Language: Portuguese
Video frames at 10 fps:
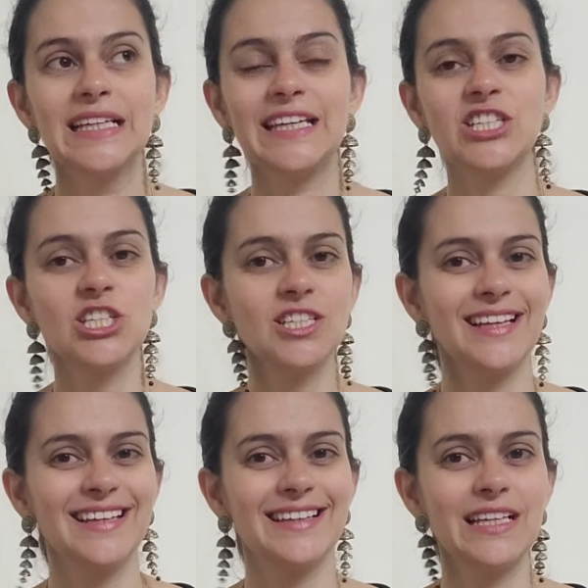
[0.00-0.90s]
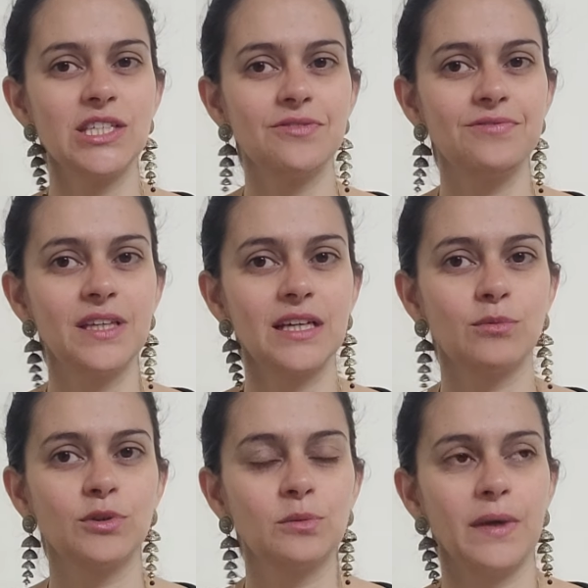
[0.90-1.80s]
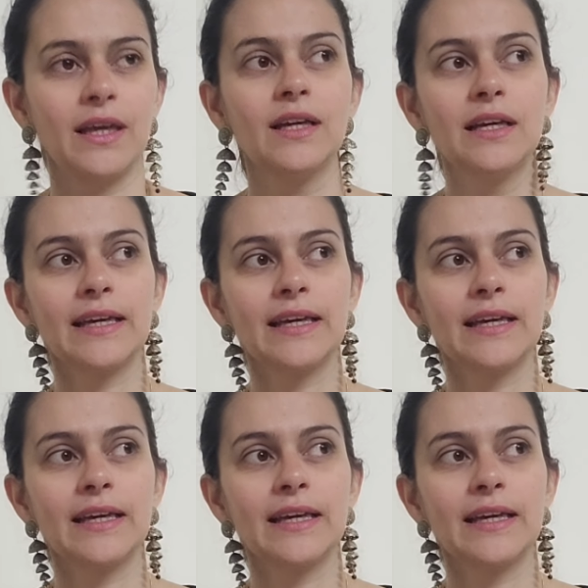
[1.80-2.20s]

e a gente nem identifica muito bem,